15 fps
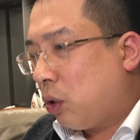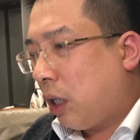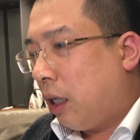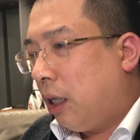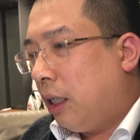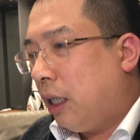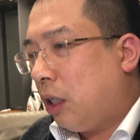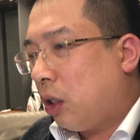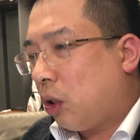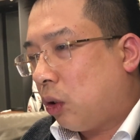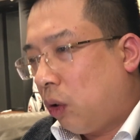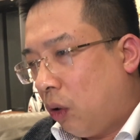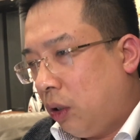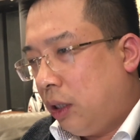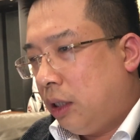câu trả lời đến đây cho
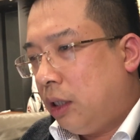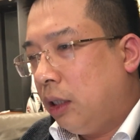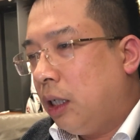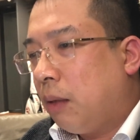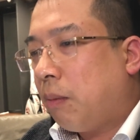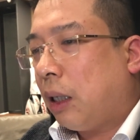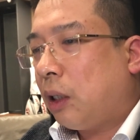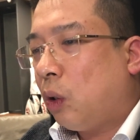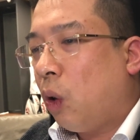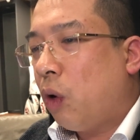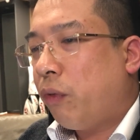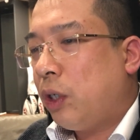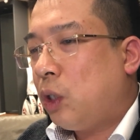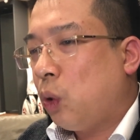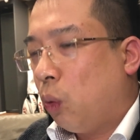tôi chứ đừng bắt
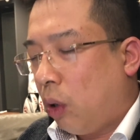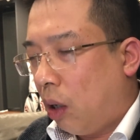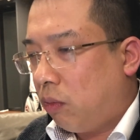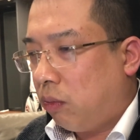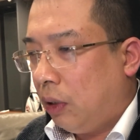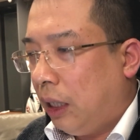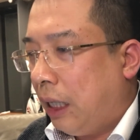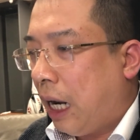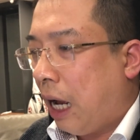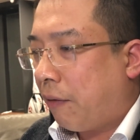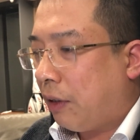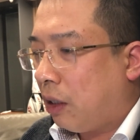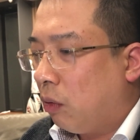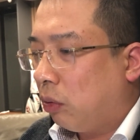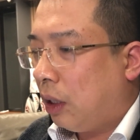tôi phải chủ động liên lạc
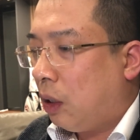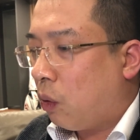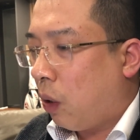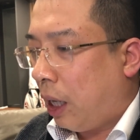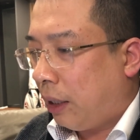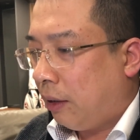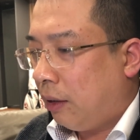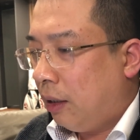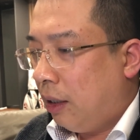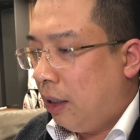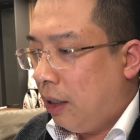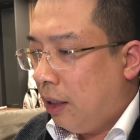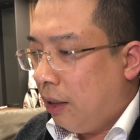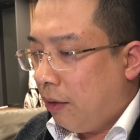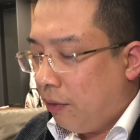với công ty của anh
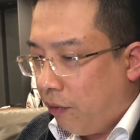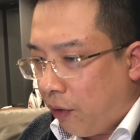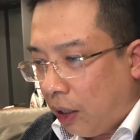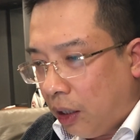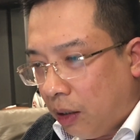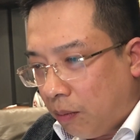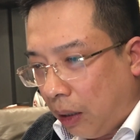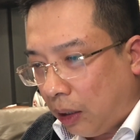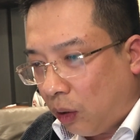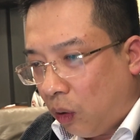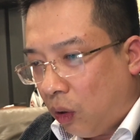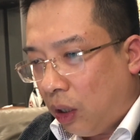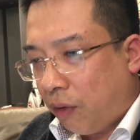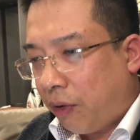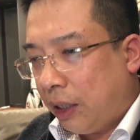và đừng bắt
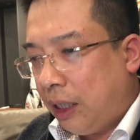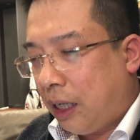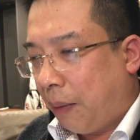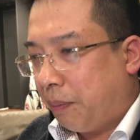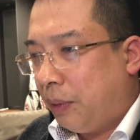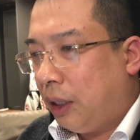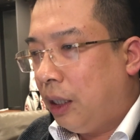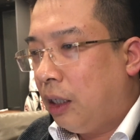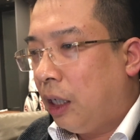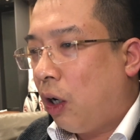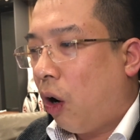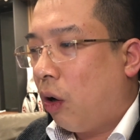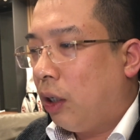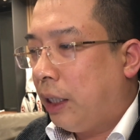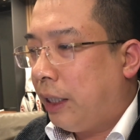tôi là phải đi gặp những người
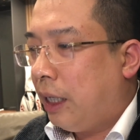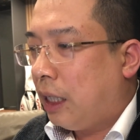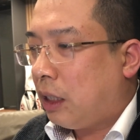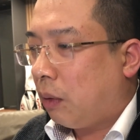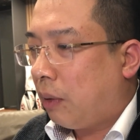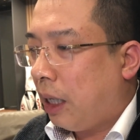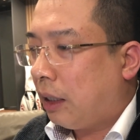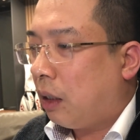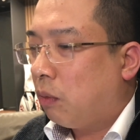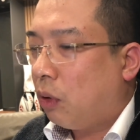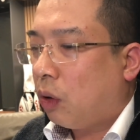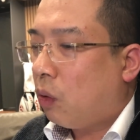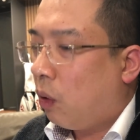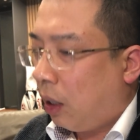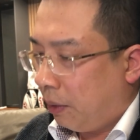nọ người kia trong hệ thống
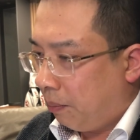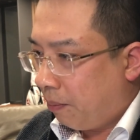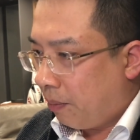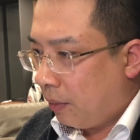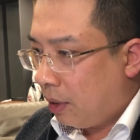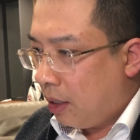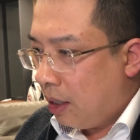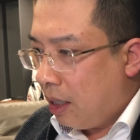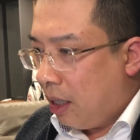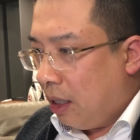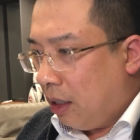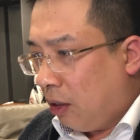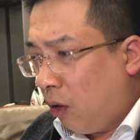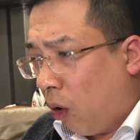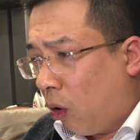đó của anh
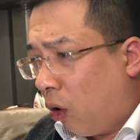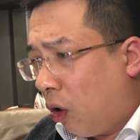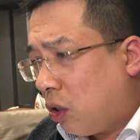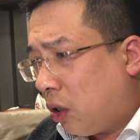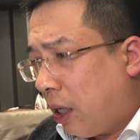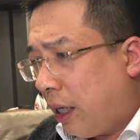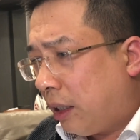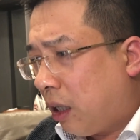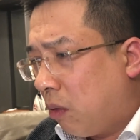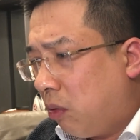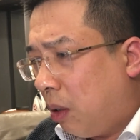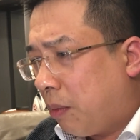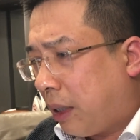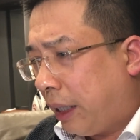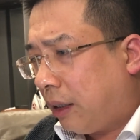đổ lỗi cho hệ
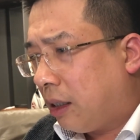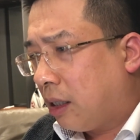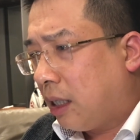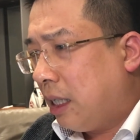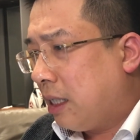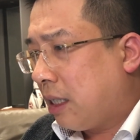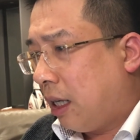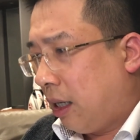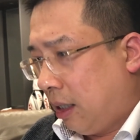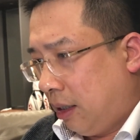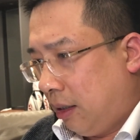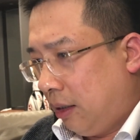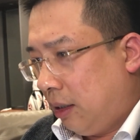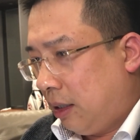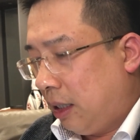thống là một cách cực kỳ dở
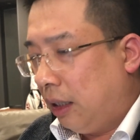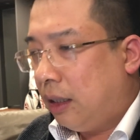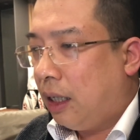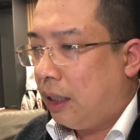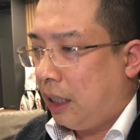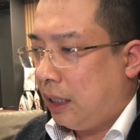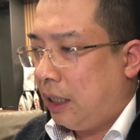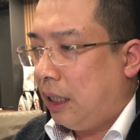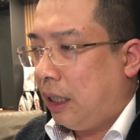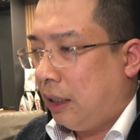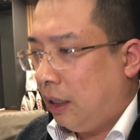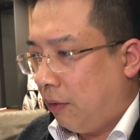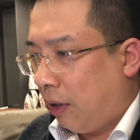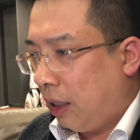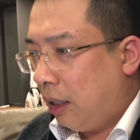xin thưa các chị là
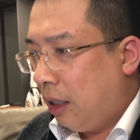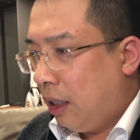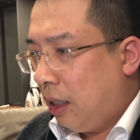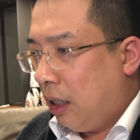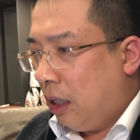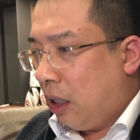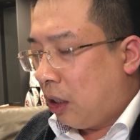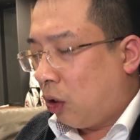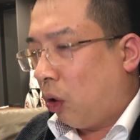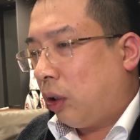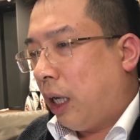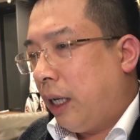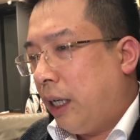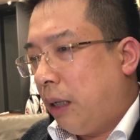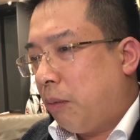như vậy nó
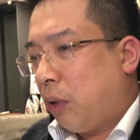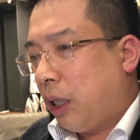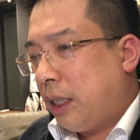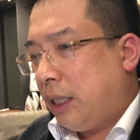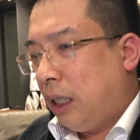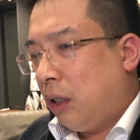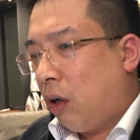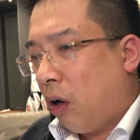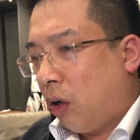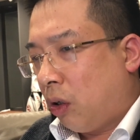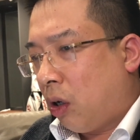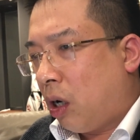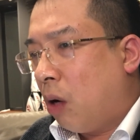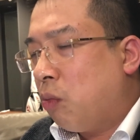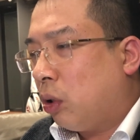thể hiện một cái gì đó
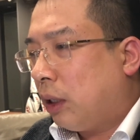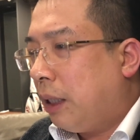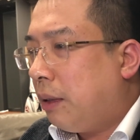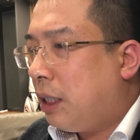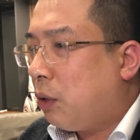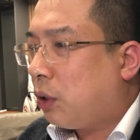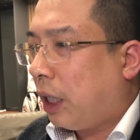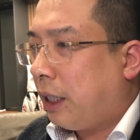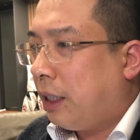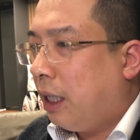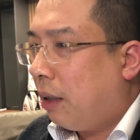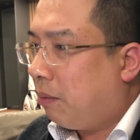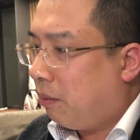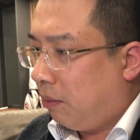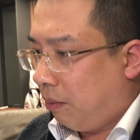nó không có tính chịu trách
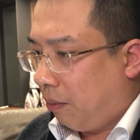nhiệm